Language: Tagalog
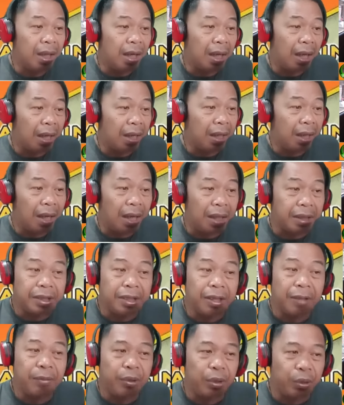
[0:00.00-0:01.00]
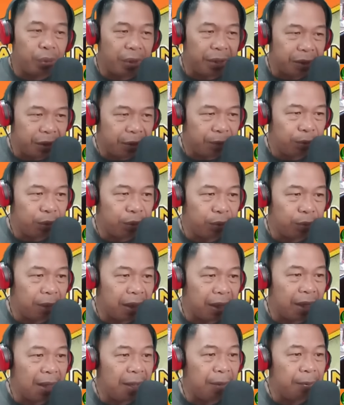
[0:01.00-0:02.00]
Ang lakas ng viewers ni Bong.
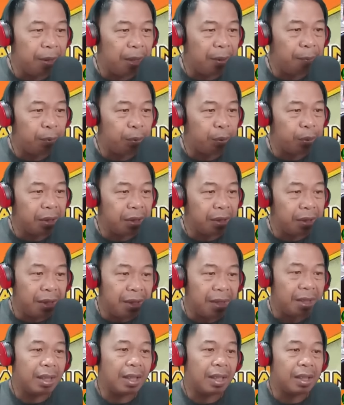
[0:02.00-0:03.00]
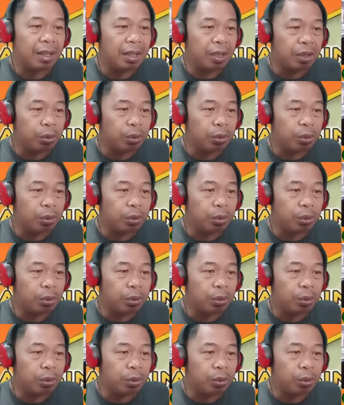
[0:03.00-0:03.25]
Magaling din po si Nika.